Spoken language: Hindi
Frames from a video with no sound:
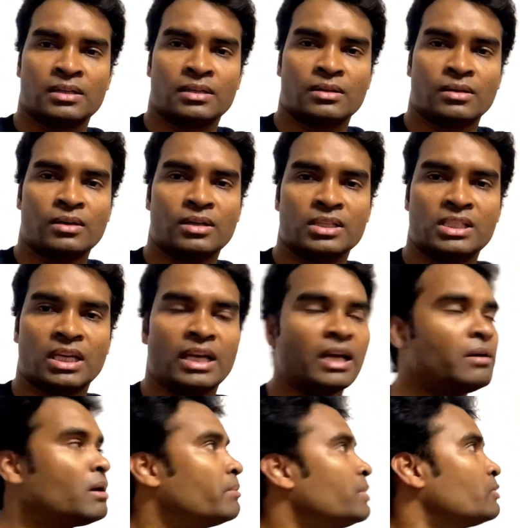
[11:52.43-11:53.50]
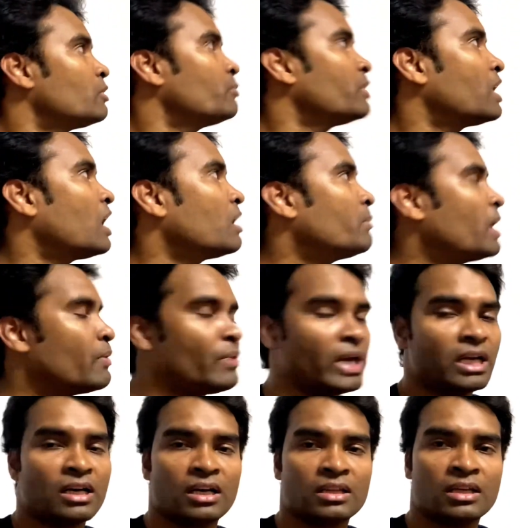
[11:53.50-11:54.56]
तो चलिए अभी तो फिलहाल मैं वेट
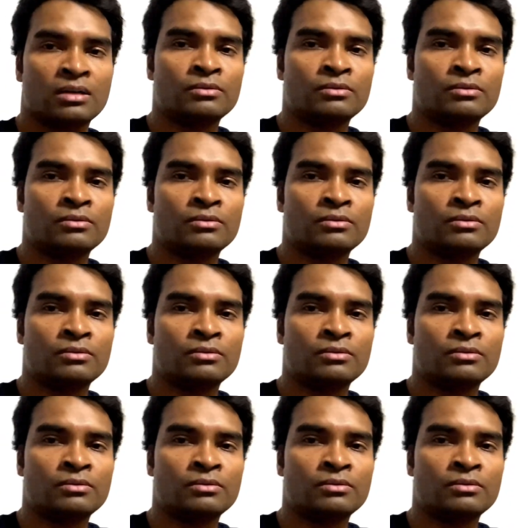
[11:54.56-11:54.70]
करता